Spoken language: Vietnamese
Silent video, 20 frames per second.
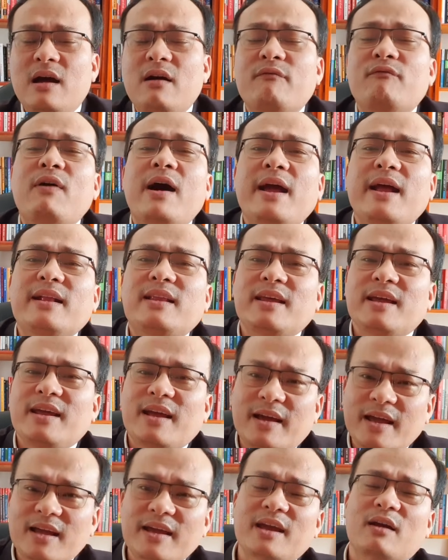vậy thì
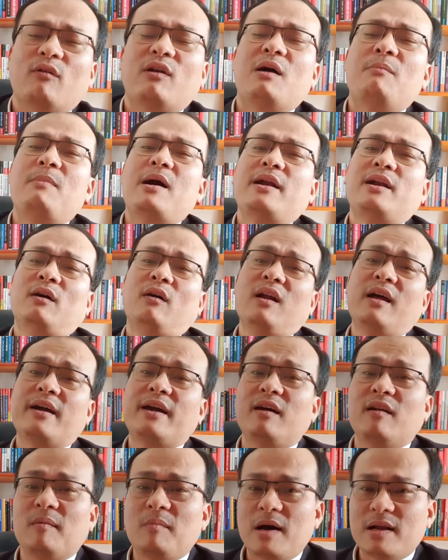cái kiểu làm ăn đó là
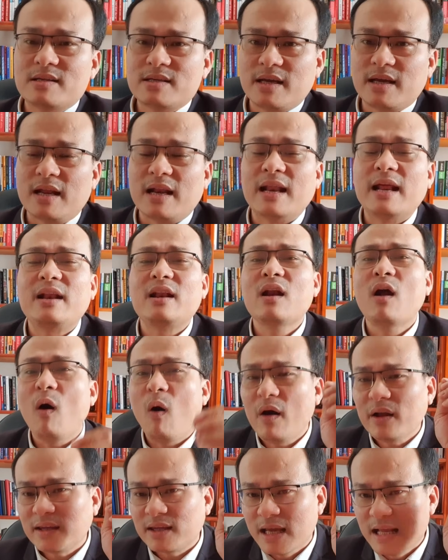kiểu làm ăn gì nên
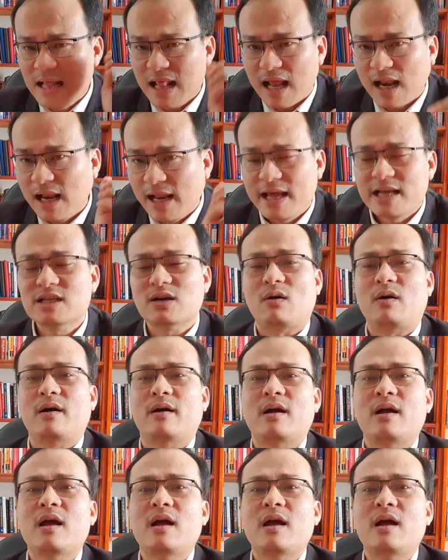đó chính là lý do